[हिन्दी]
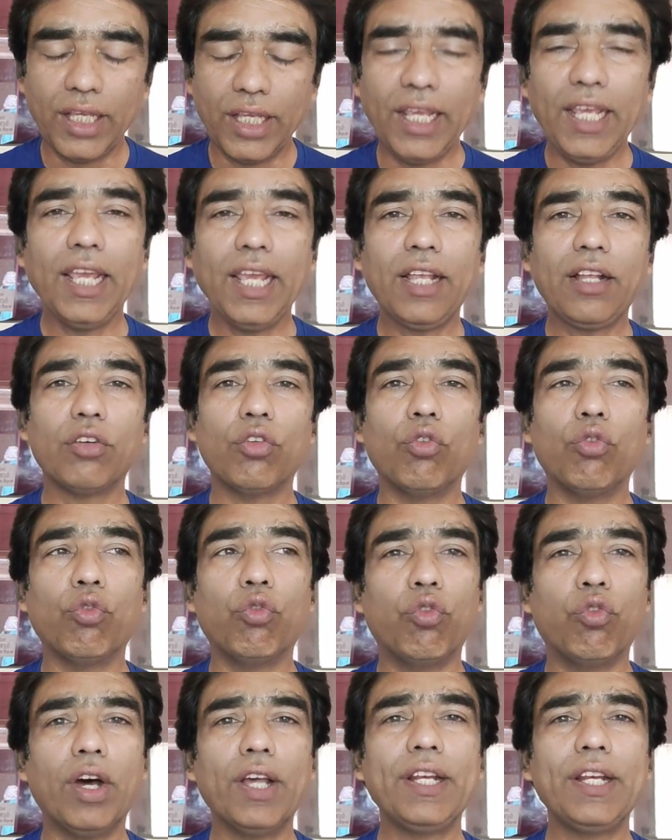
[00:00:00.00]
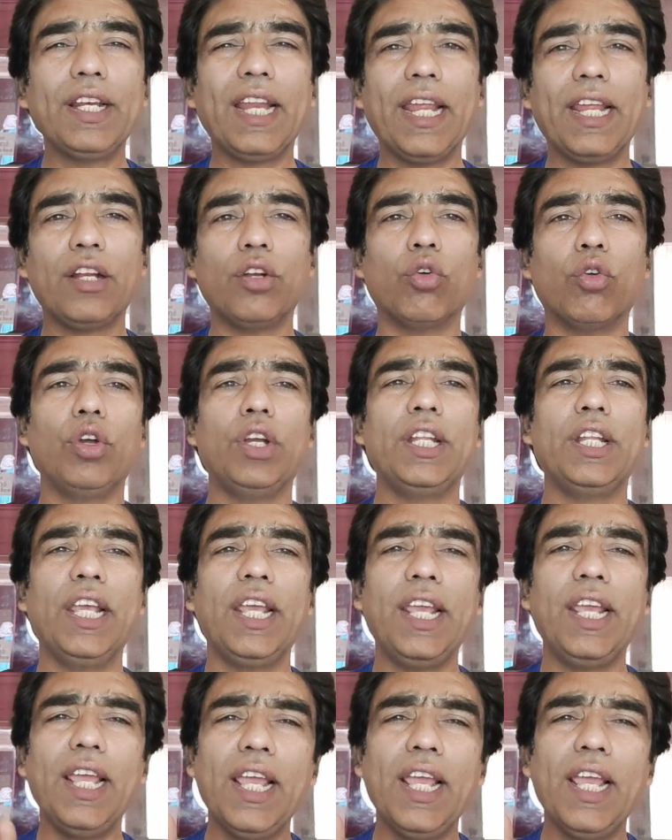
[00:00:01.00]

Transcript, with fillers: एक वन एंड ओनली